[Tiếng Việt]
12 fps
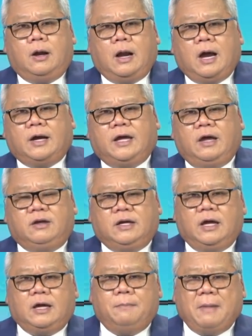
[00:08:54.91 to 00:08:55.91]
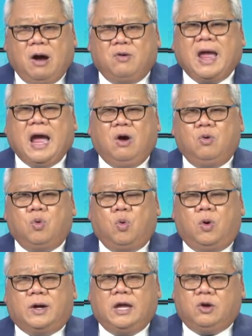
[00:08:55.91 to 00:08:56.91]
là cái cái cái báo cáo
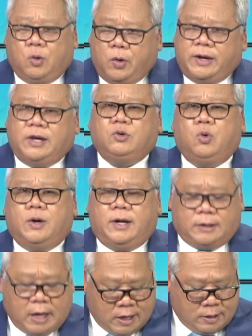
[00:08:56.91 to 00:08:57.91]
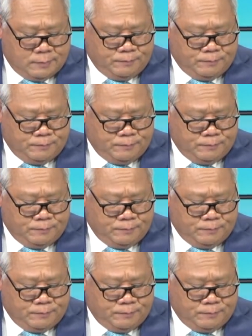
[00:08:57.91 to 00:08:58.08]
của cái credit của người ta,